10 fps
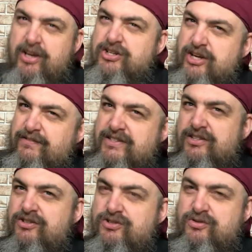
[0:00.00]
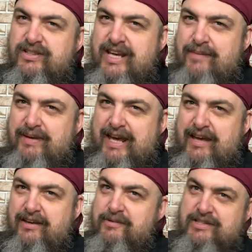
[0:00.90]
Je refais ça une journée
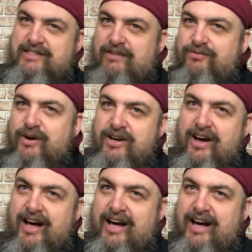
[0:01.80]
après. Euh, cette fois-là,